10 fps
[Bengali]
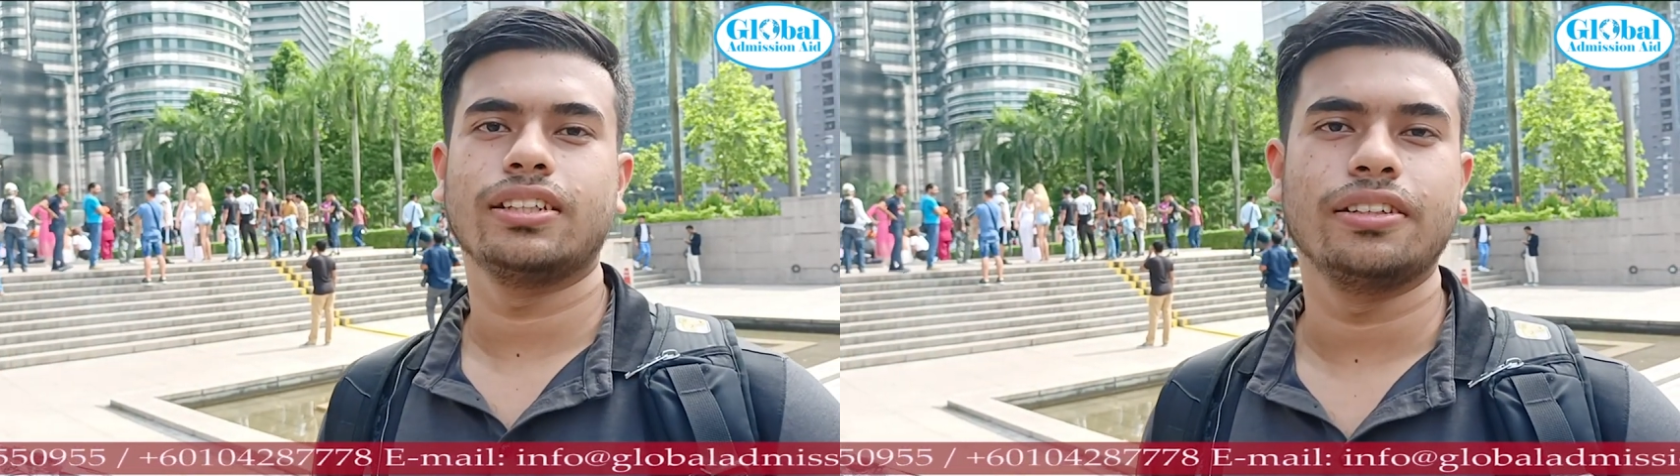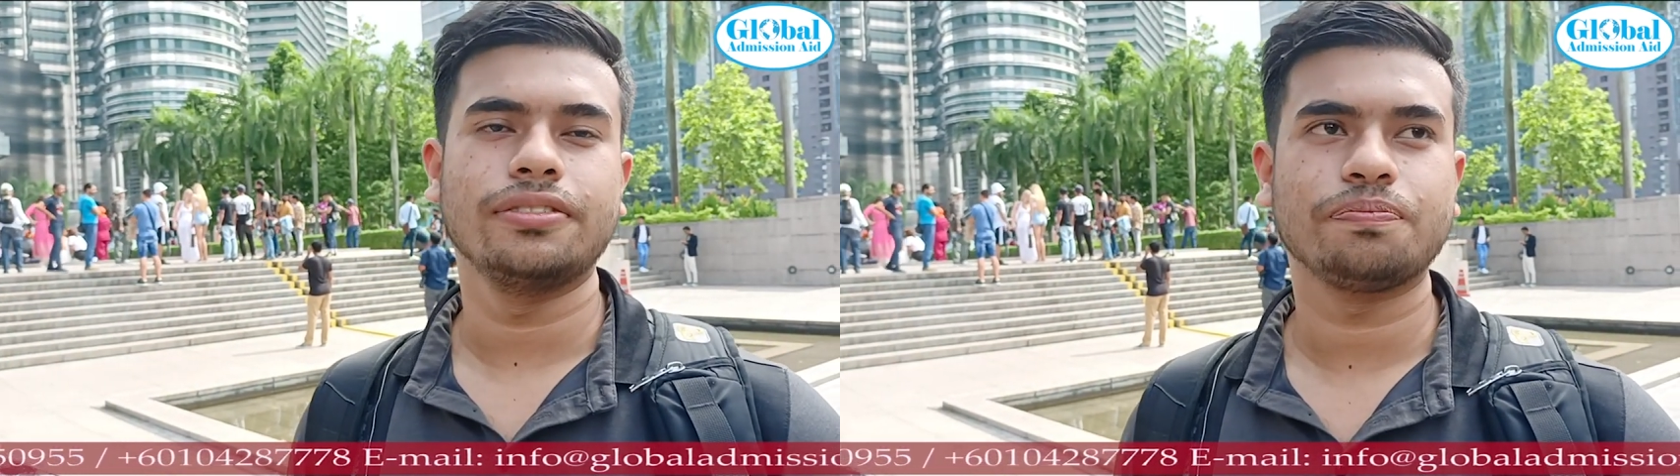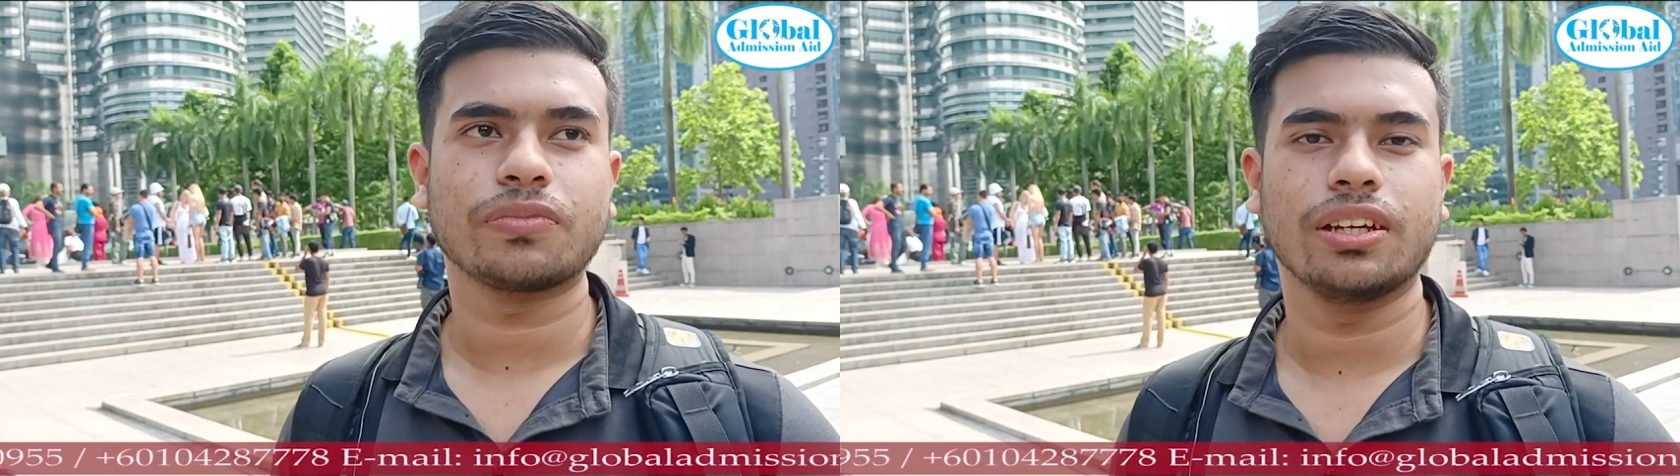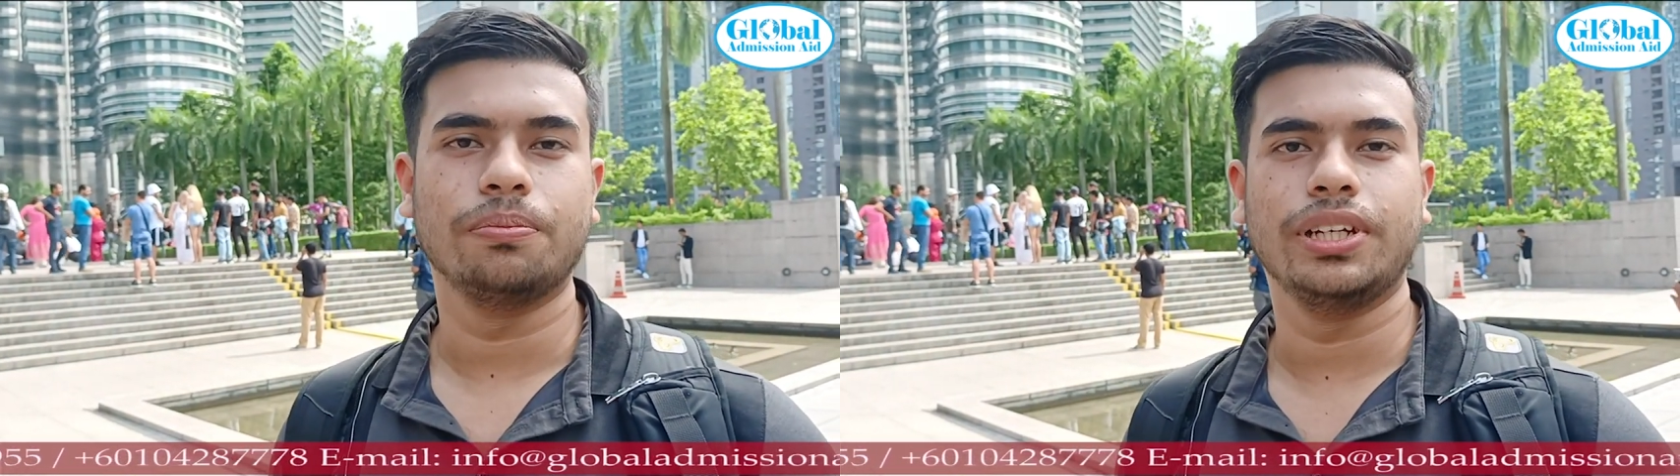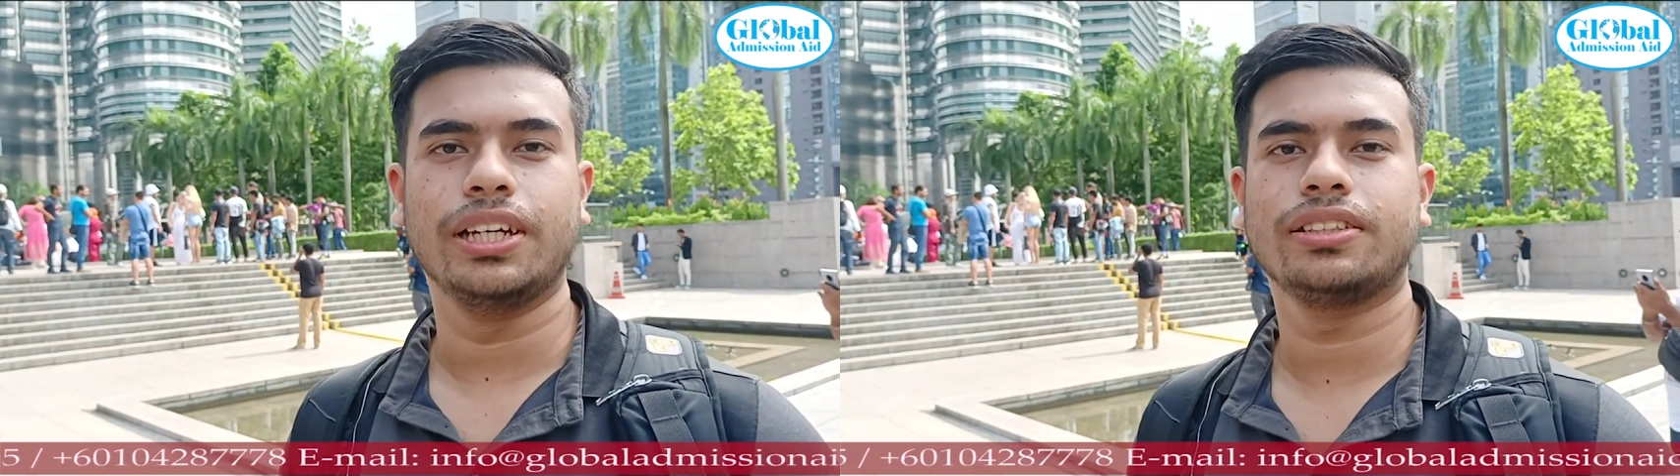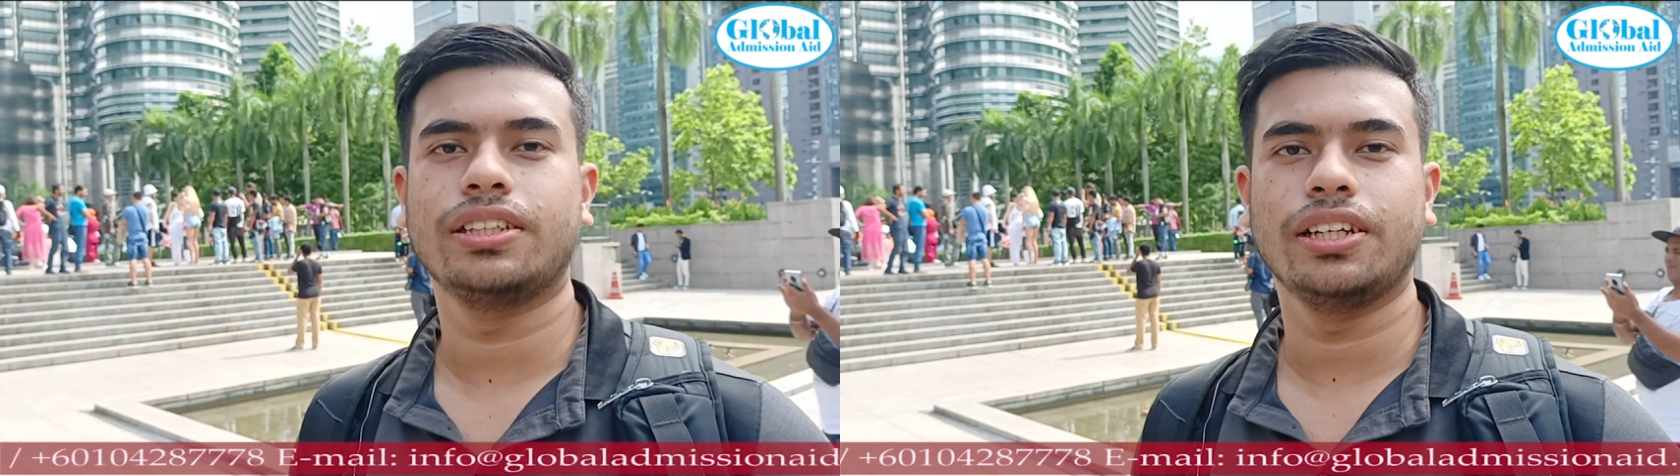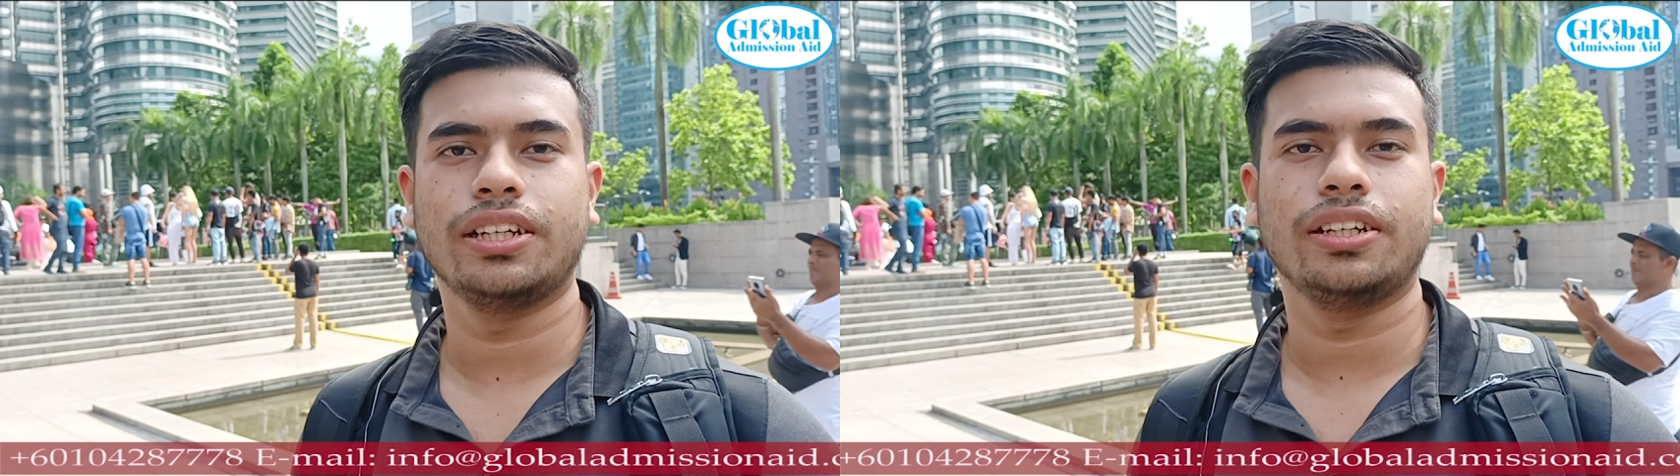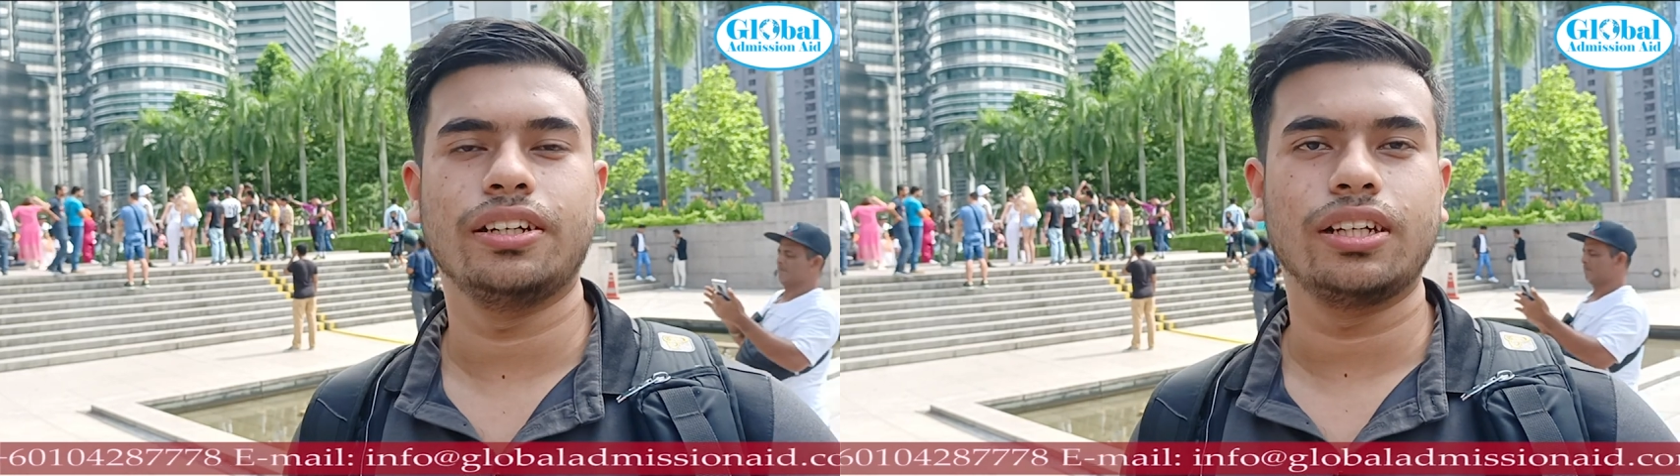হাসান বিএসসি ইন